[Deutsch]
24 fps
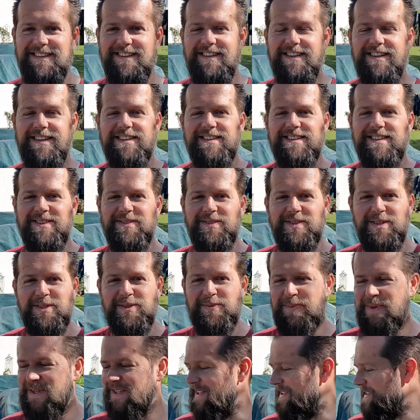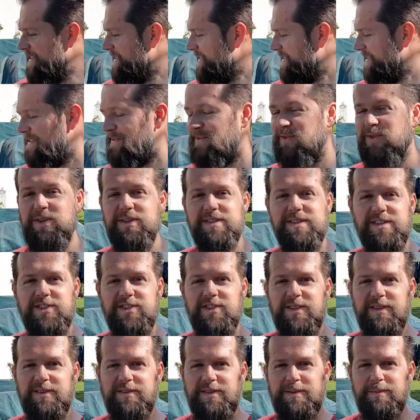Die Kids haben ihren Spaß. Die freuen sich
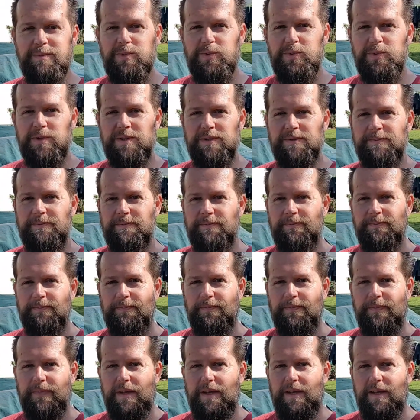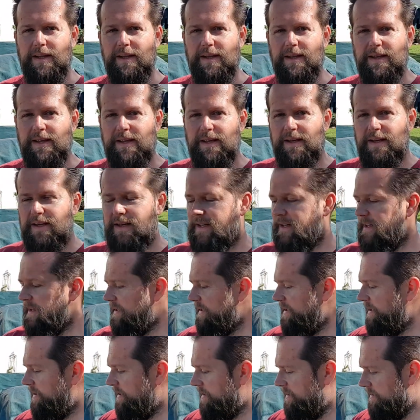schon auf den Pool.
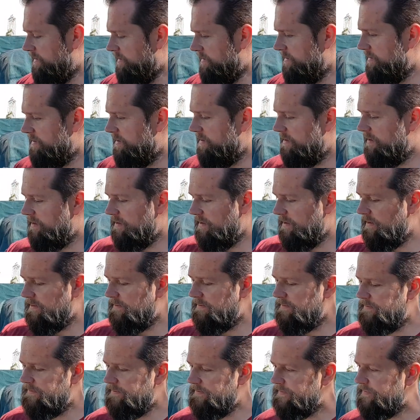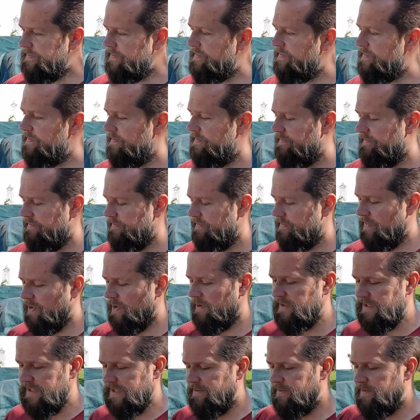Ja, ähm,
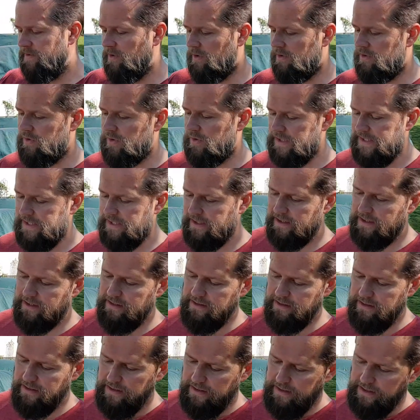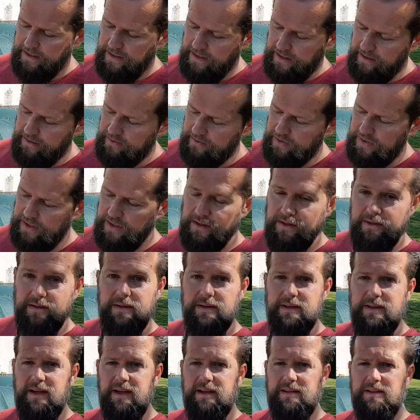ja, was gibt es noch zu erzählen? Also hier,
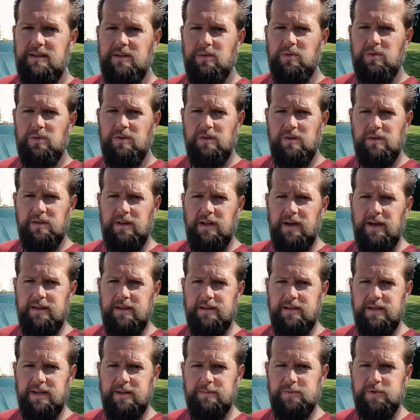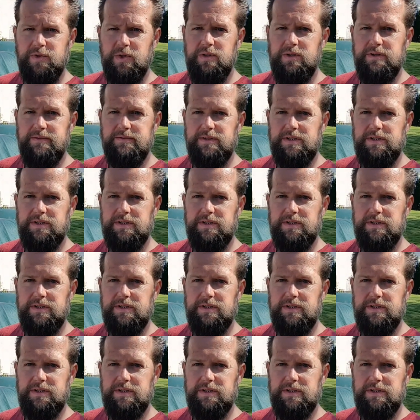der hat hier unten eineinhalb Zoll